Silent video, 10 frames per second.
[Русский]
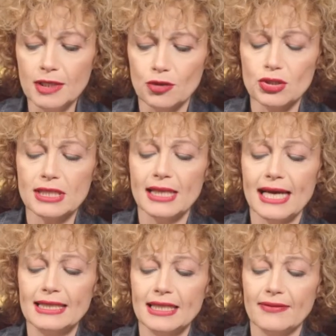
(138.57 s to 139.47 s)

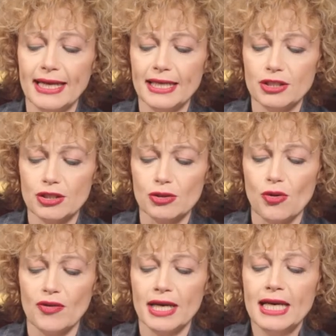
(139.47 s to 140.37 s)
Руслан, не говоря ни
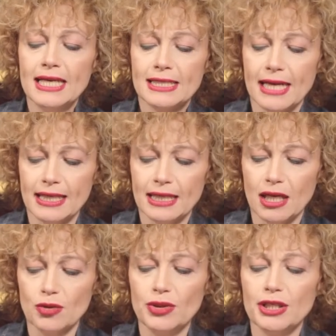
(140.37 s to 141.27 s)
слова, с коня
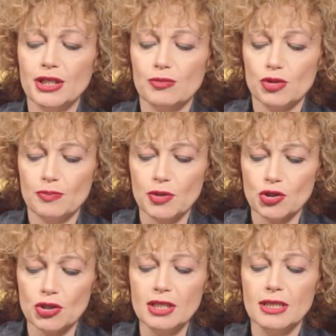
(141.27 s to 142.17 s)
долой к нему
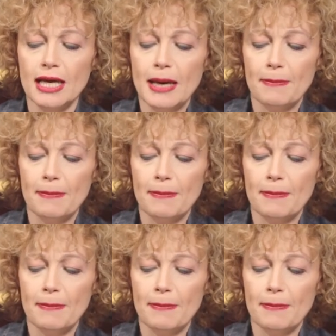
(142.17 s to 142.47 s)
спешит,